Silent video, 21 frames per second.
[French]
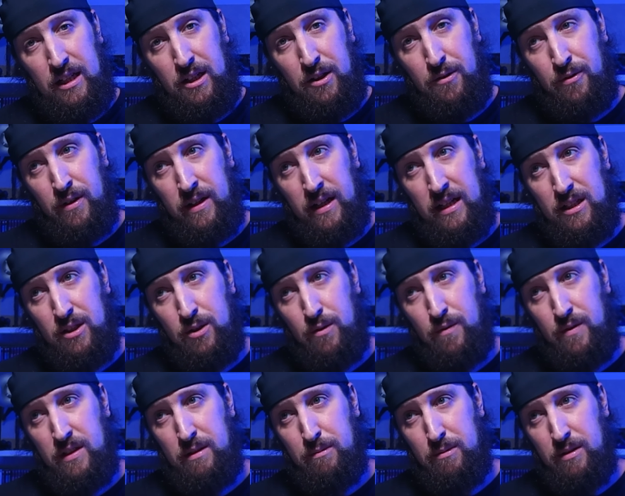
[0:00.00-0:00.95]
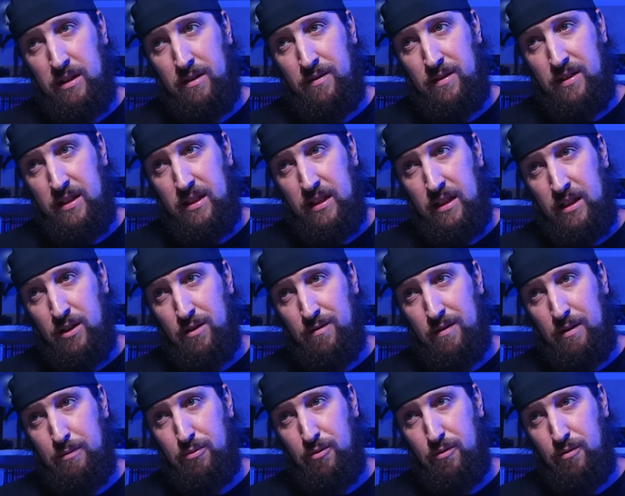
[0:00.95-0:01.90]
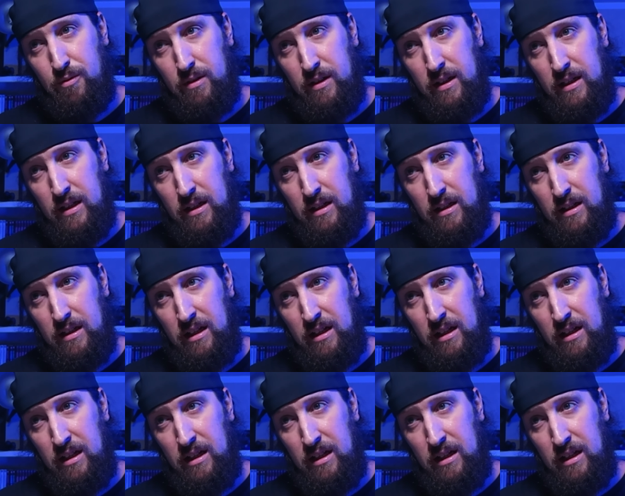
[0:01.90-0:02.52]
Et une fois qu'elle est suffisamment dévissée, on va pouvoir